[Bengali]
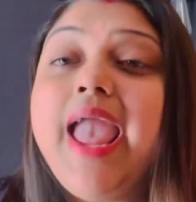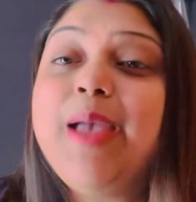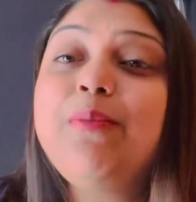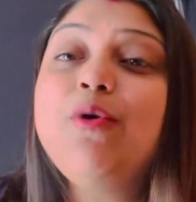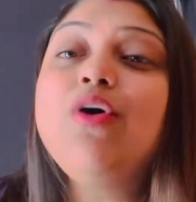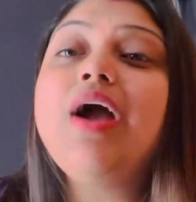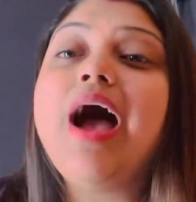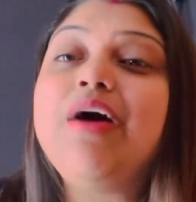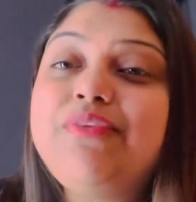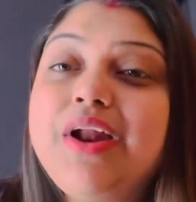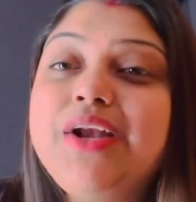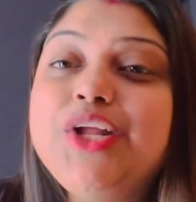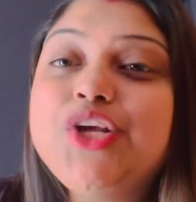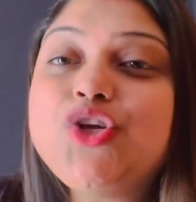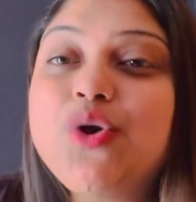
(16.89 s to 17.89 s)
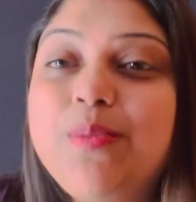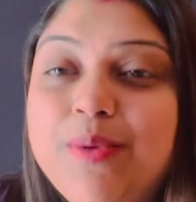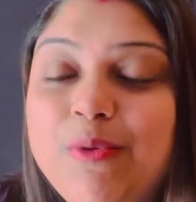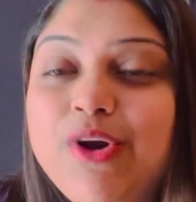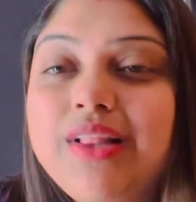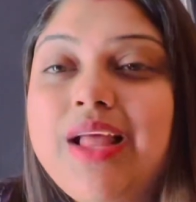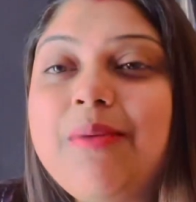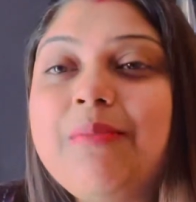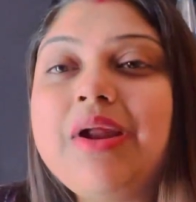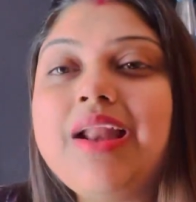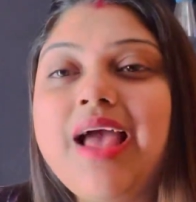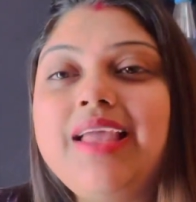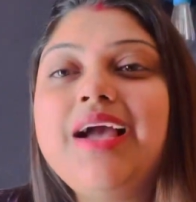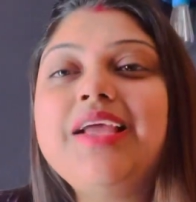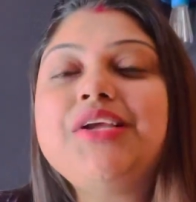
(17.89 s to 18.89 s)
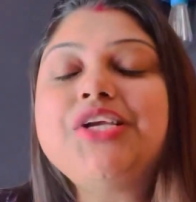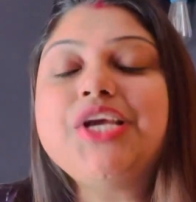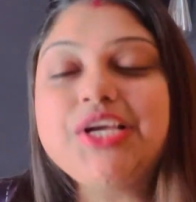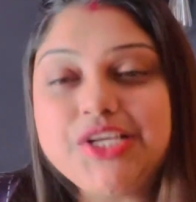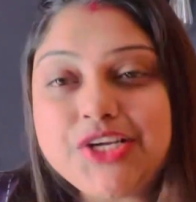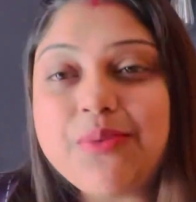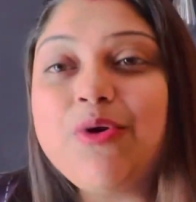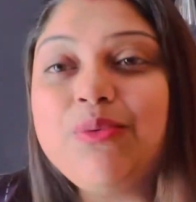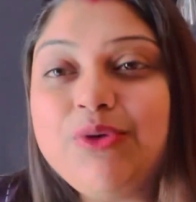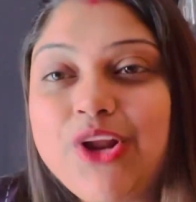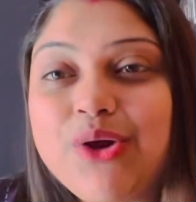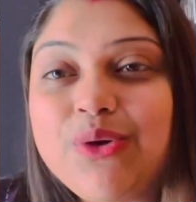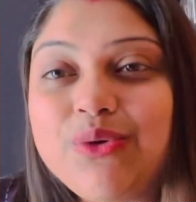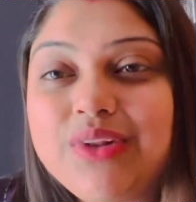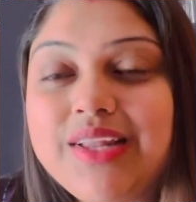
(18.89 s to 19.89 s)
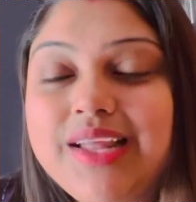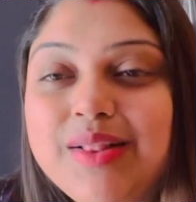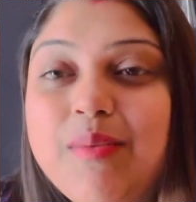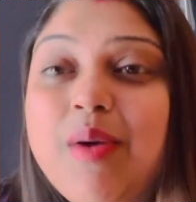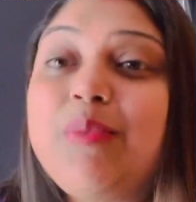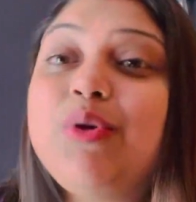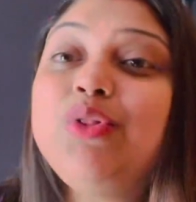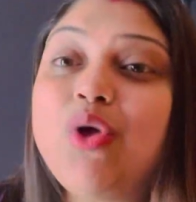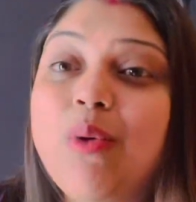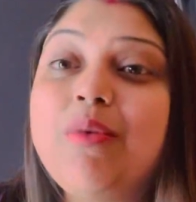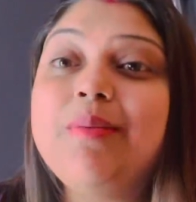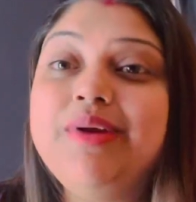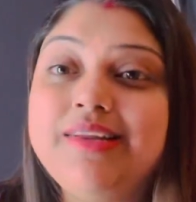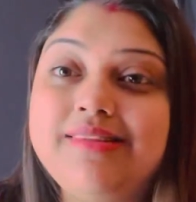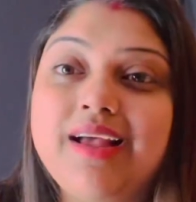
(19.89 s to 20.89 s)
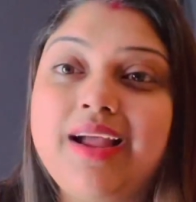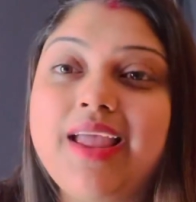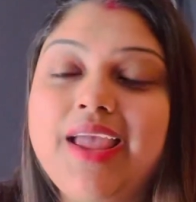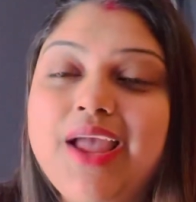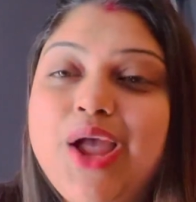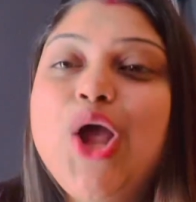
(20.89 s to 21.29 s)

এবং আফরান নিশোর বিপরীতে আমরা নায়িকা হিসেবে অভিনয় করতে দেখতে পাবো তমা মির্জাকে